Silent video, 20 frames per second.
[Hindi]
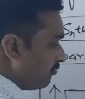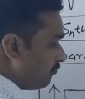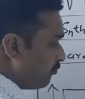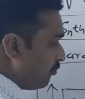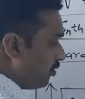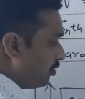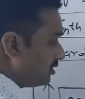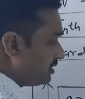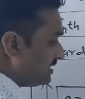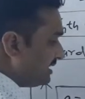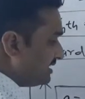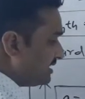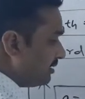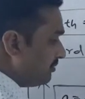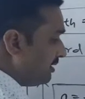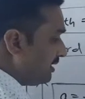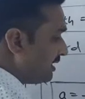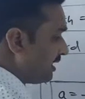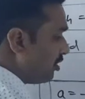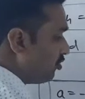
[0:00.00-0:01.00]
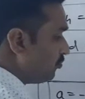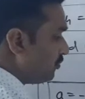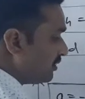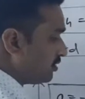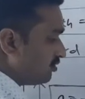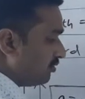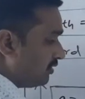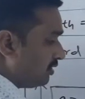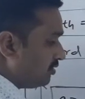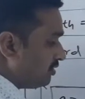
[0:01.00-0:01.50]
पहुंचते समय ग्राउंड
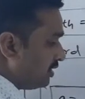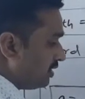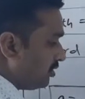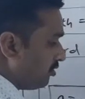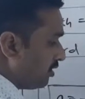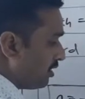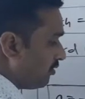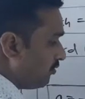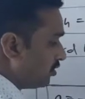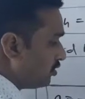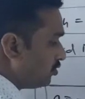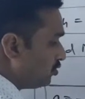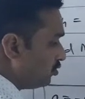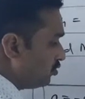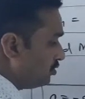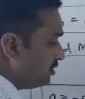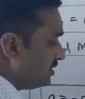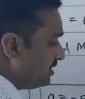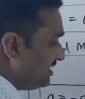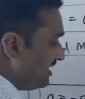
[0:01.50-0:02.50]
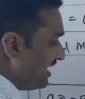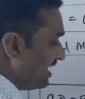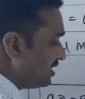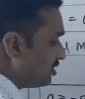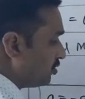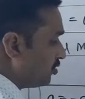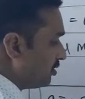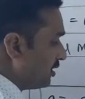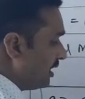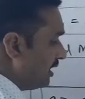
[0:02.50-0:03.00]
पर जो वेलोसिटी होगा वो टू जी
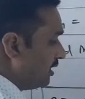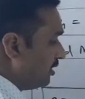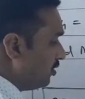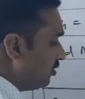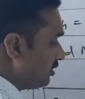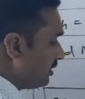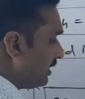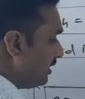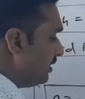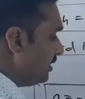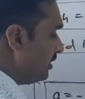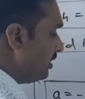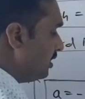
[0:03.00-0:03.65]
एच होगा ओके